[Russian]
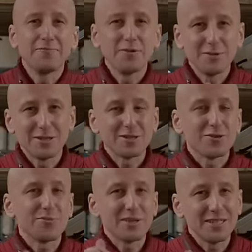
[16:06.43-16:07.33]
Помните,
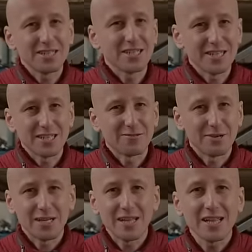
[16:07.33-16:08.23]
что поддержка нашего
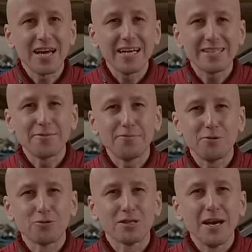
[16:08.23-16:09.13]
канала – это
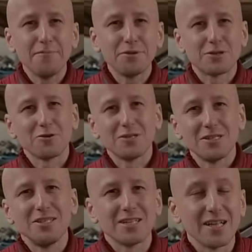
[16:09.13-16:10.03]
плюс 500
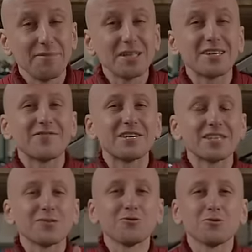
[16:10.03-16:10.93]
тысяч километров к
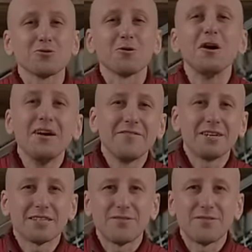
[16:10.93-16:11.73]
ресурсу вашего